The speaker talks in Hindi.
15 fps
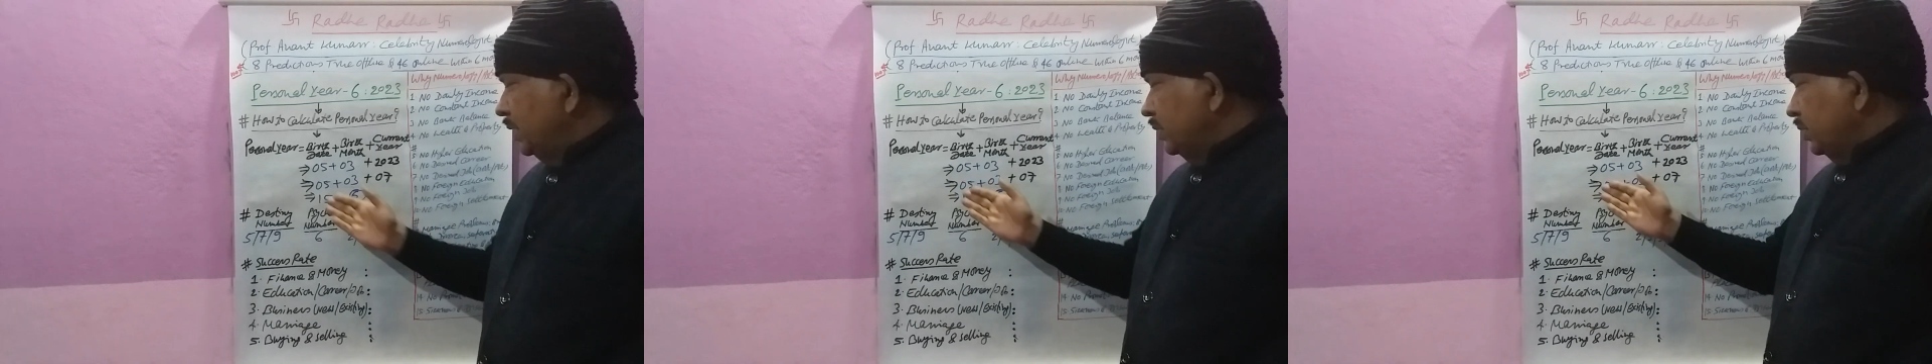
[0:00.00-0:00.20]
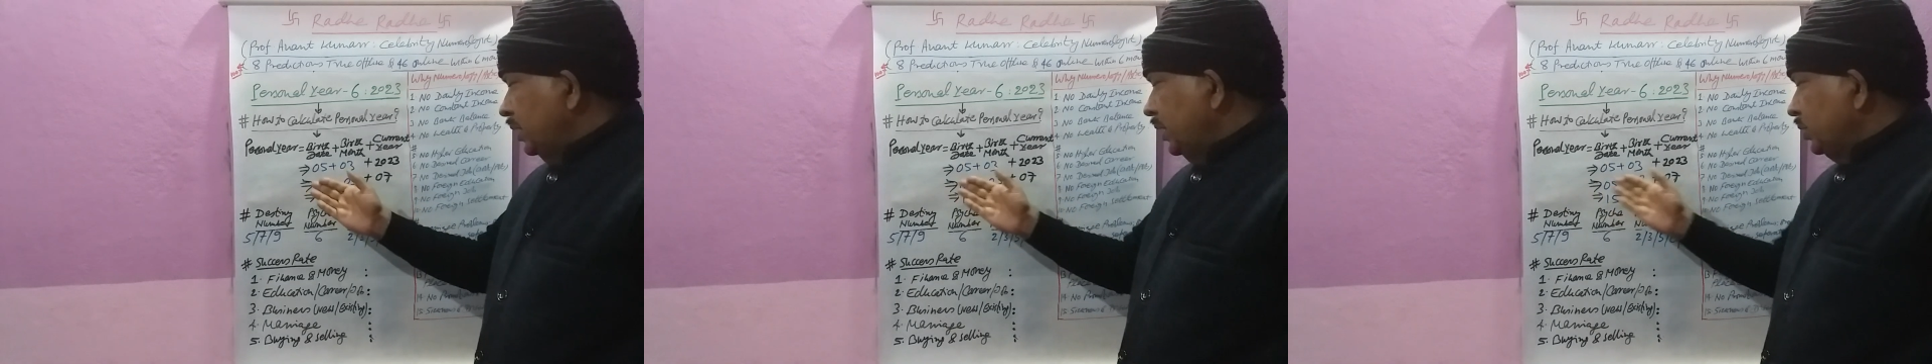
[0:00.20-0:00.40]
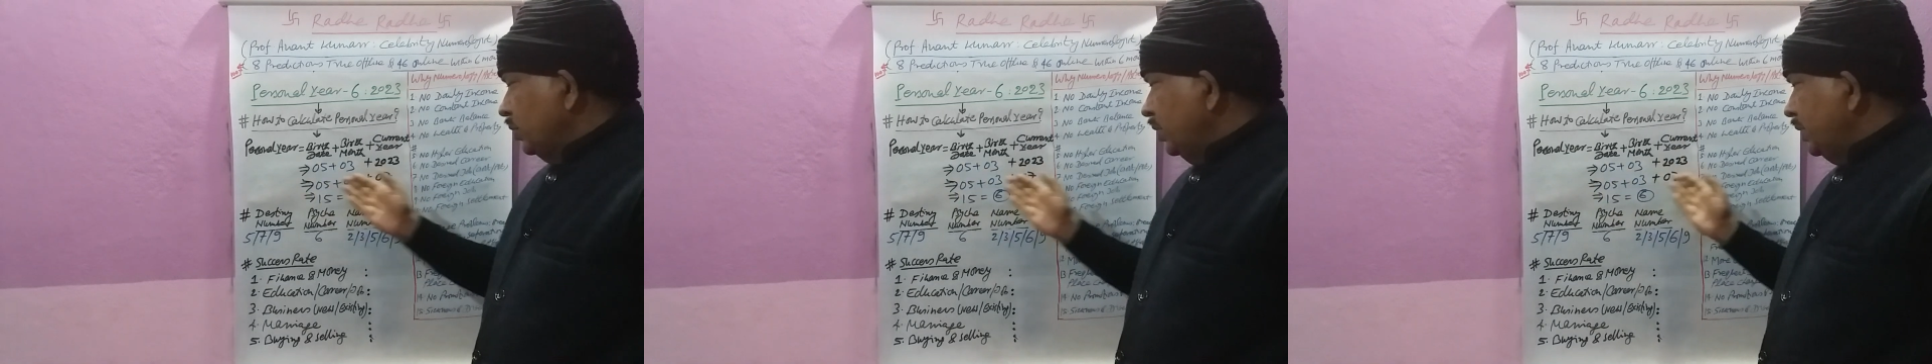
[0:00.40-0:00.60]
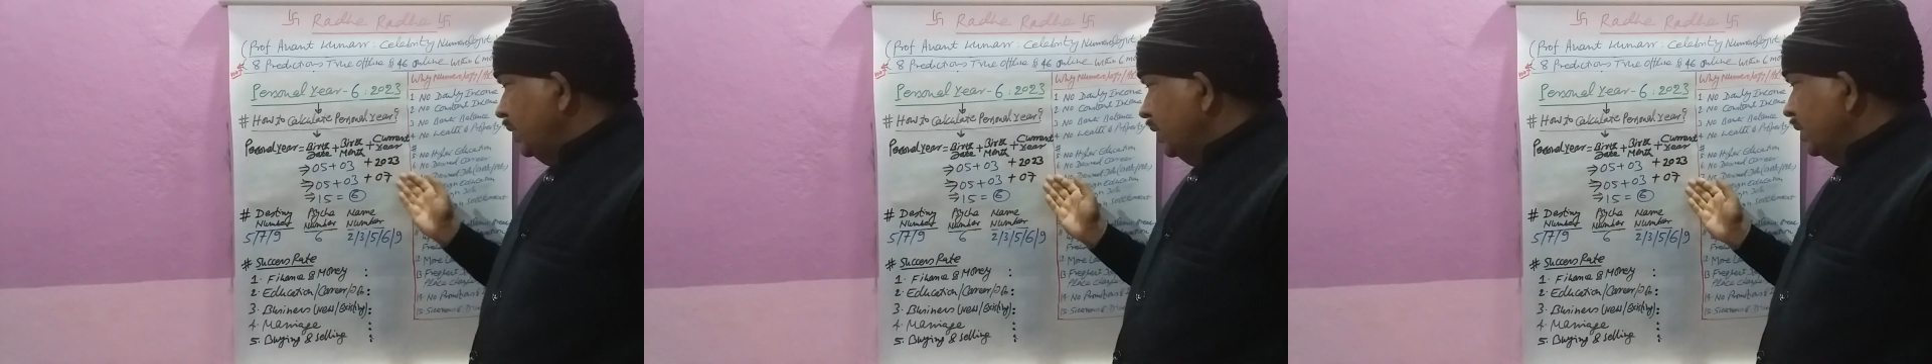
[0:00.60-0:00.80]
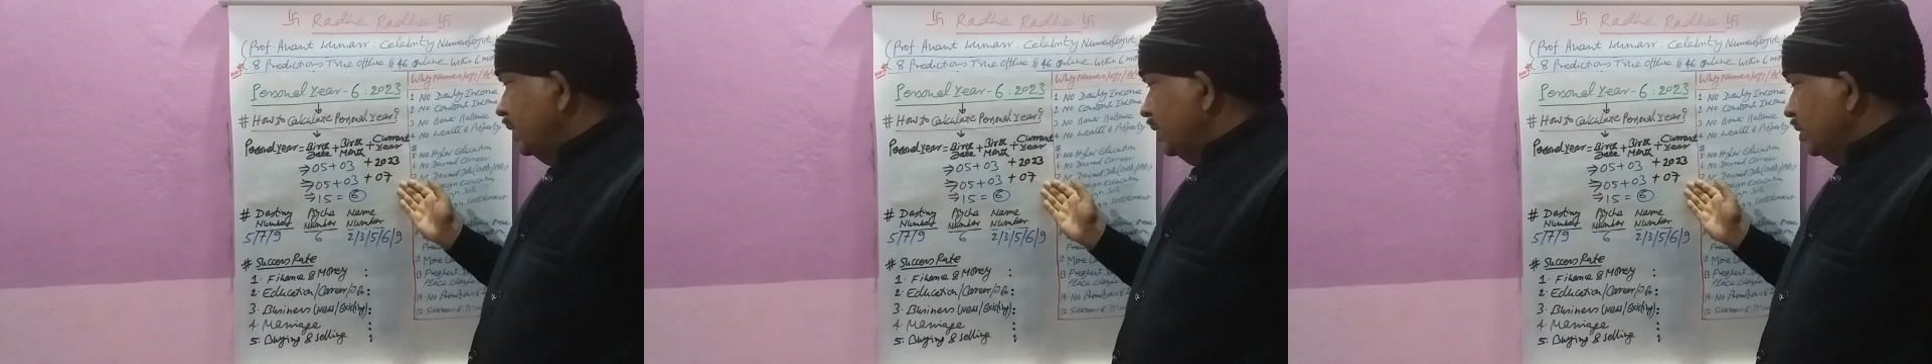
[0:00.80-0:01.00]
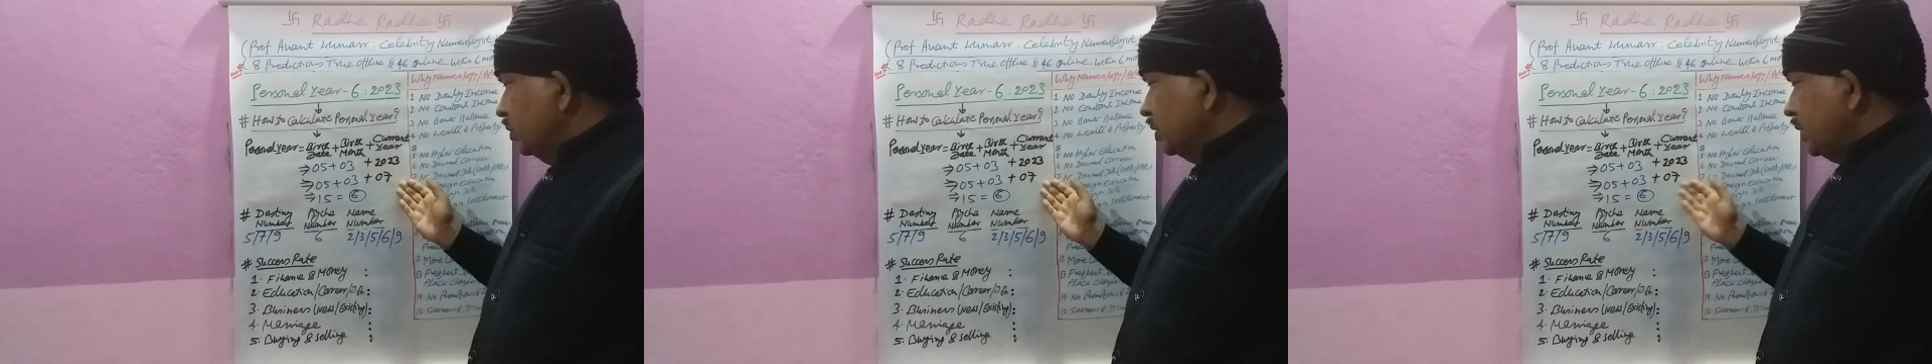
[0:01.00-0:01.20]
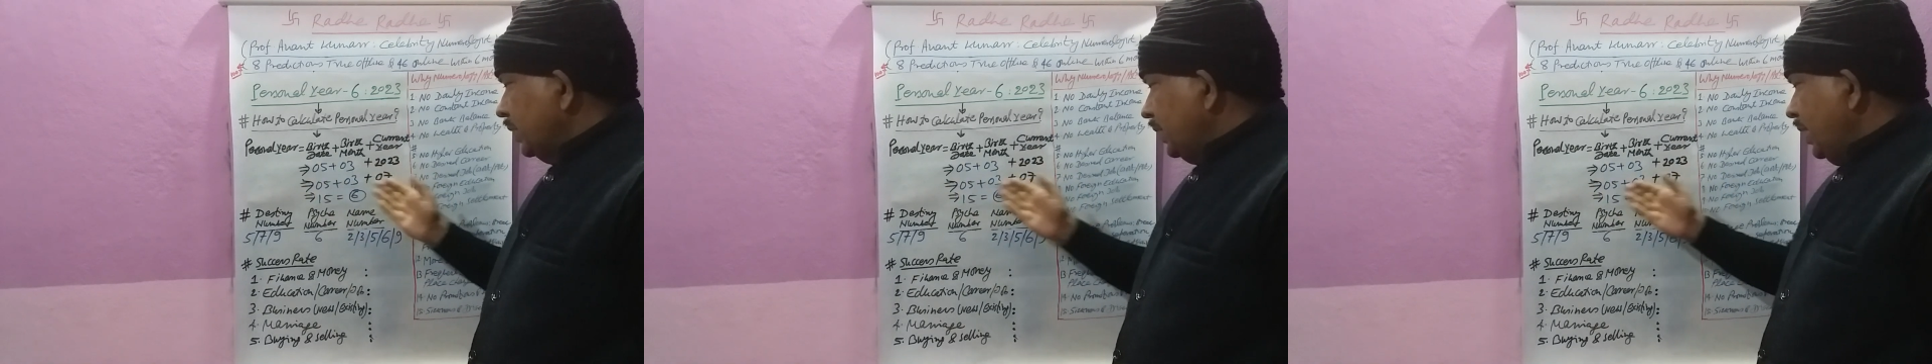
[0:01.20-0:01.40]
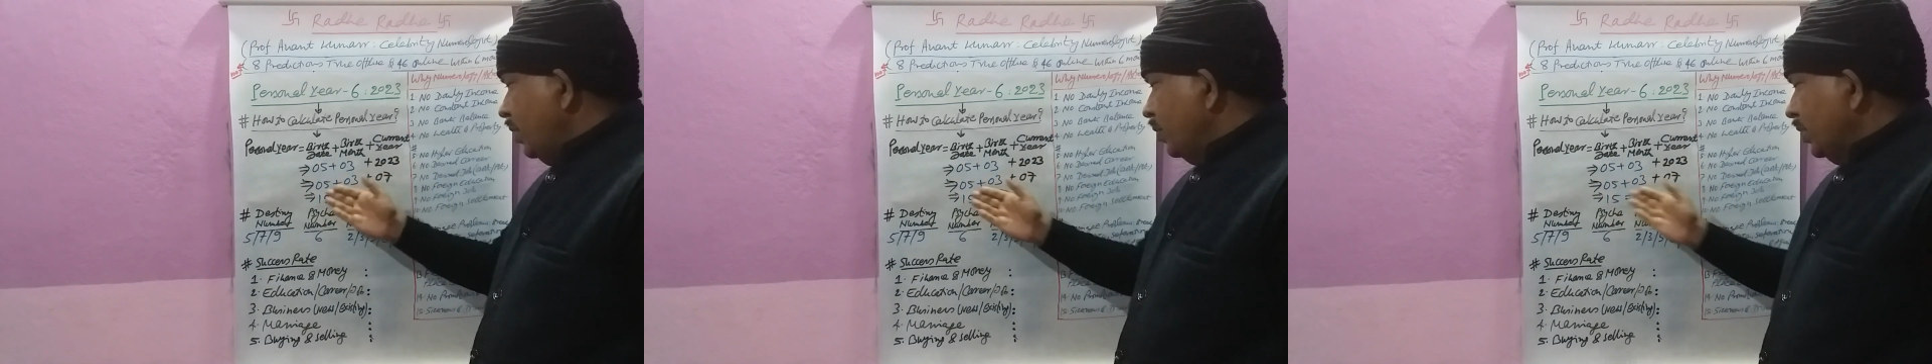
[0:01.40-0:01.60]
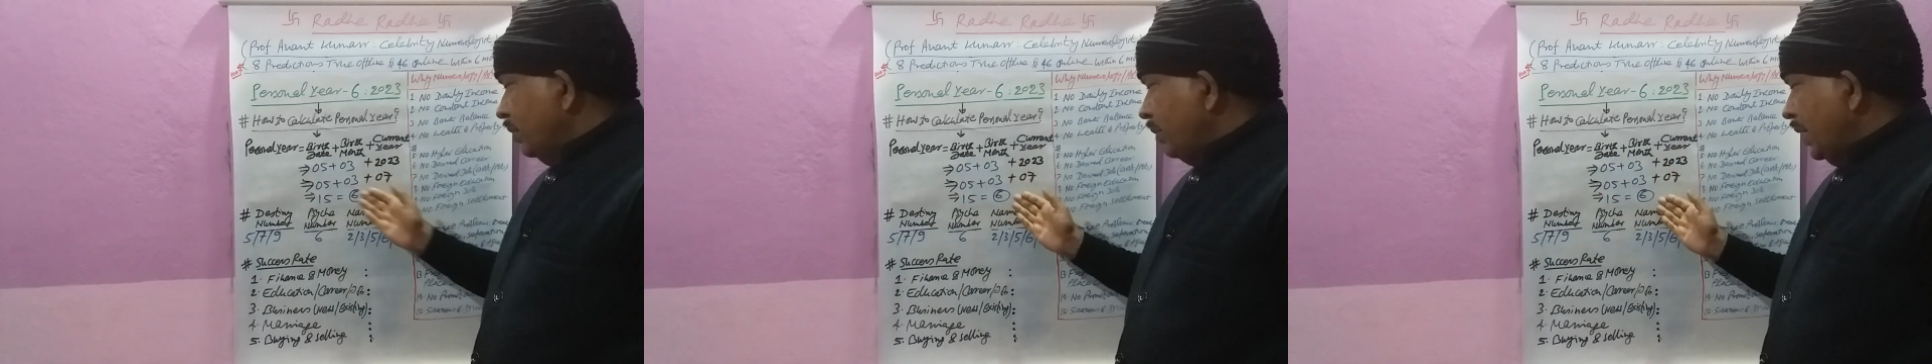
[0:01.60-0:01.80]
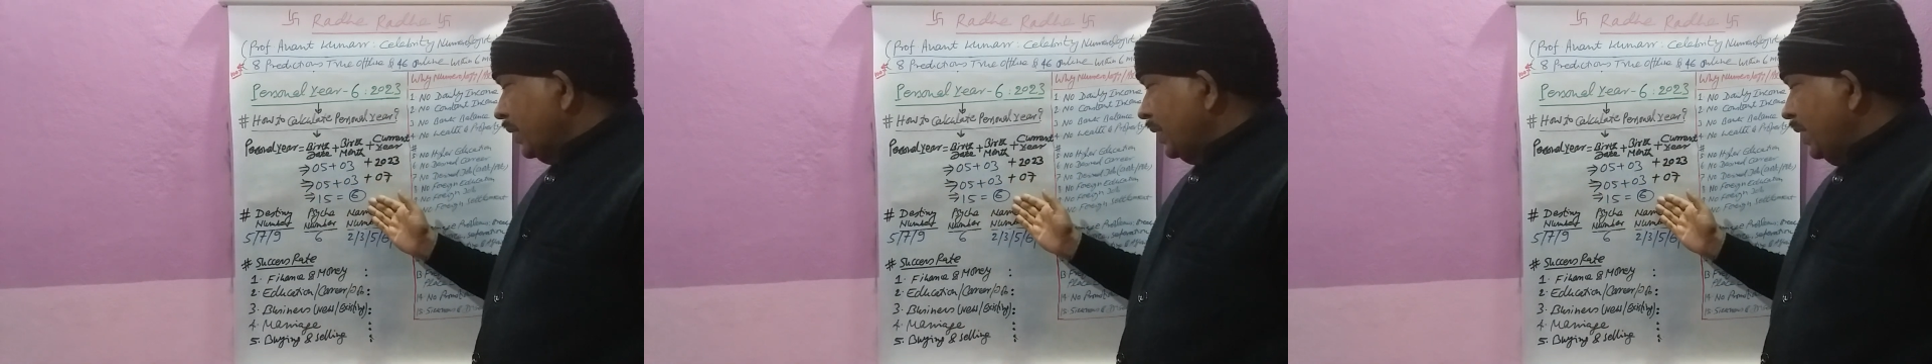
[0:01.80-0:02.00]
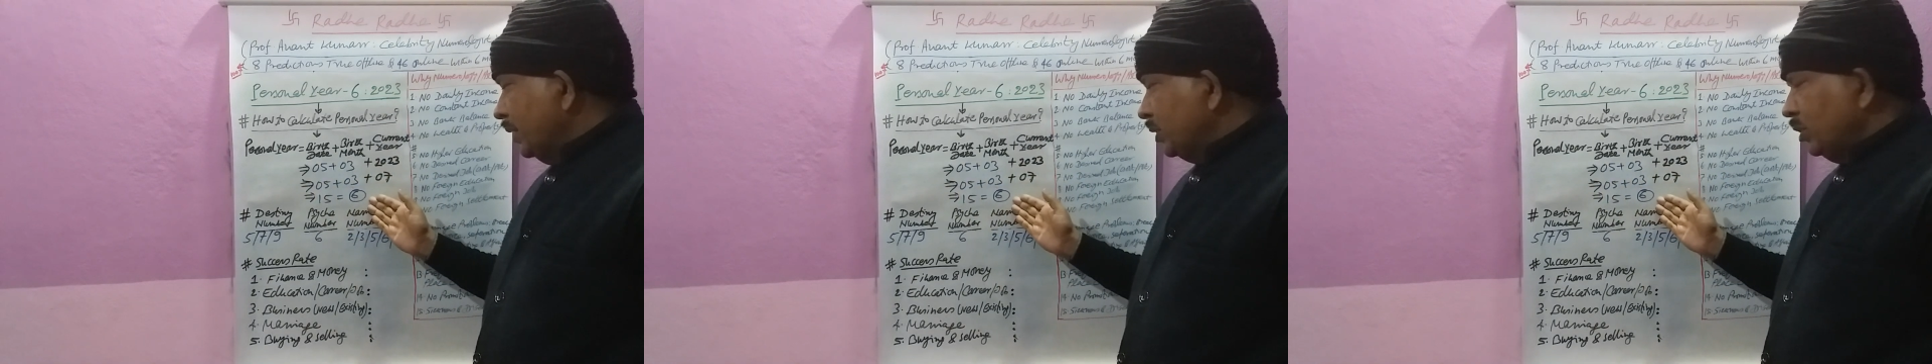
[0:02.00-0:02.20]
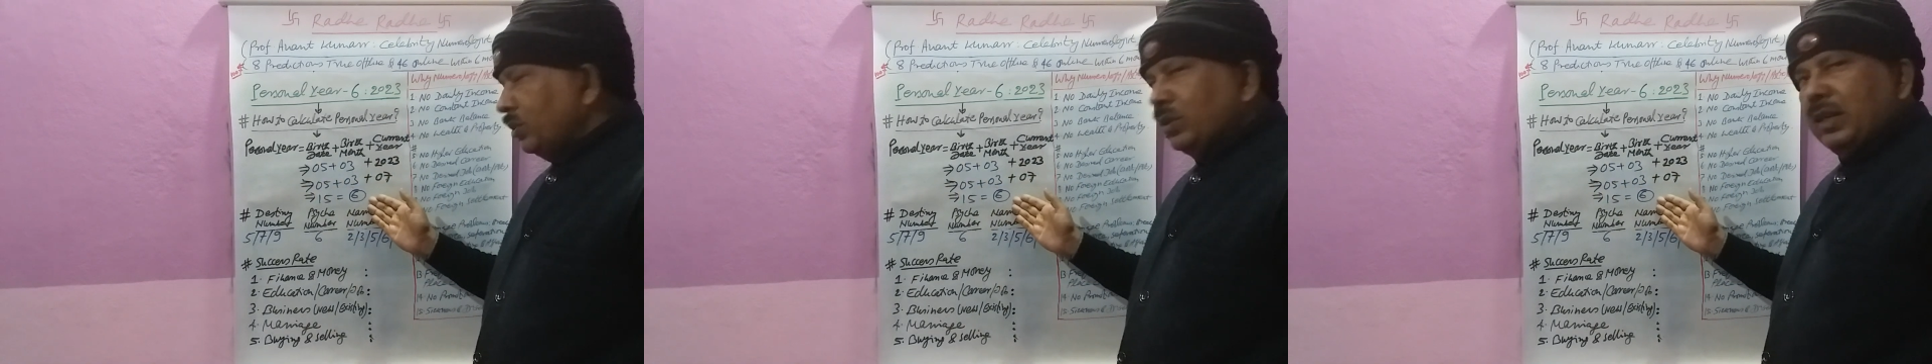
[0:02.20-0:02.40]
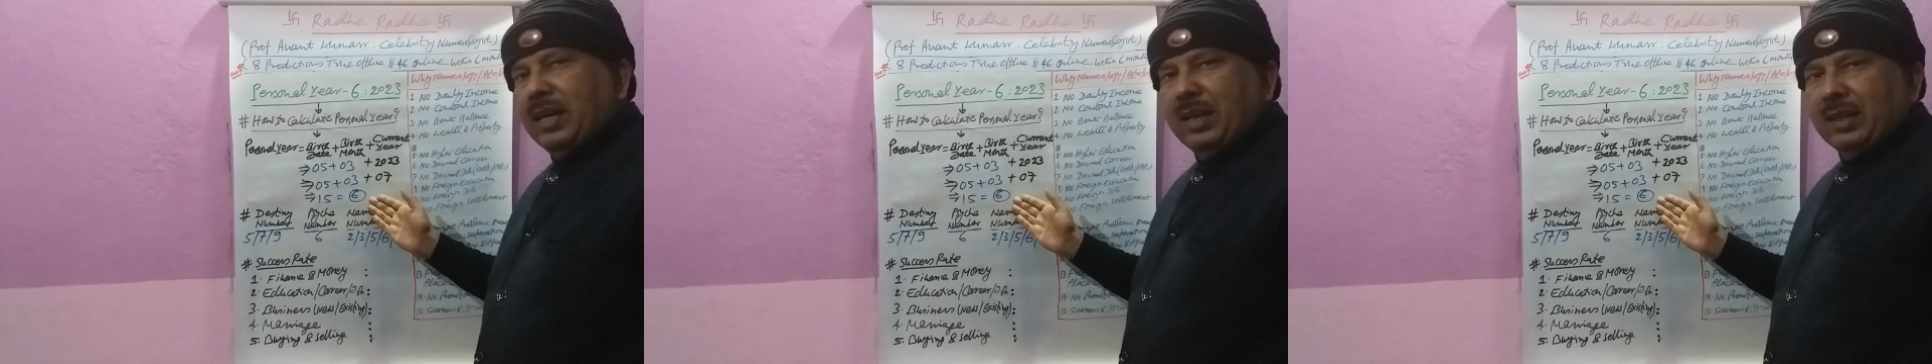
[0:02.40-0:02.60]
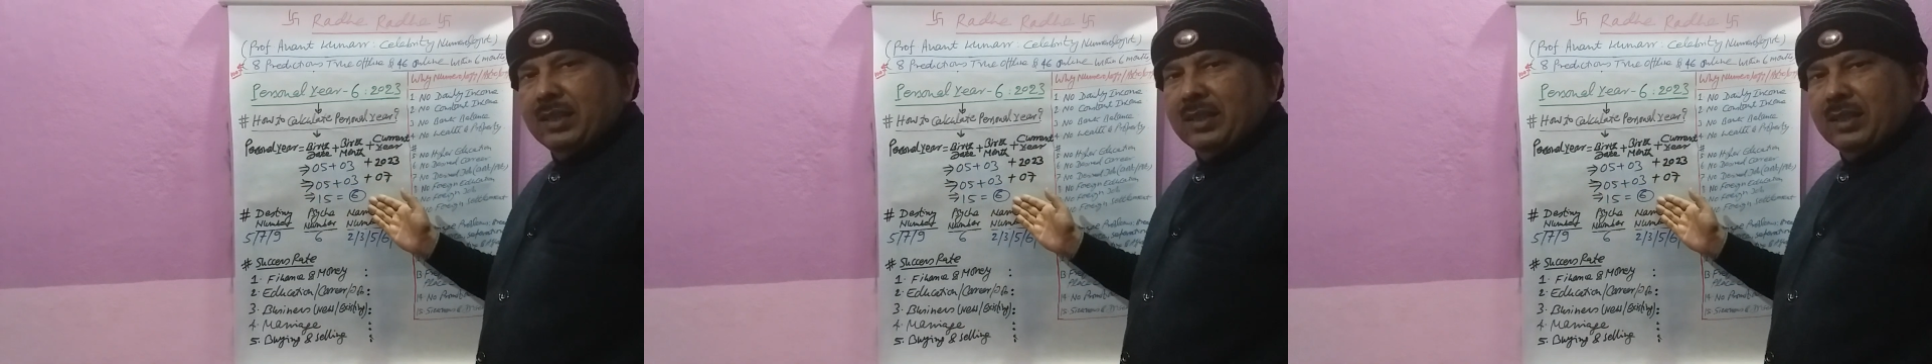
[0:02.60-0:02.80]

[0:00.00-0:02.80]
तो नेचुरली उसका क्या होगा भाग्यांक जो होगा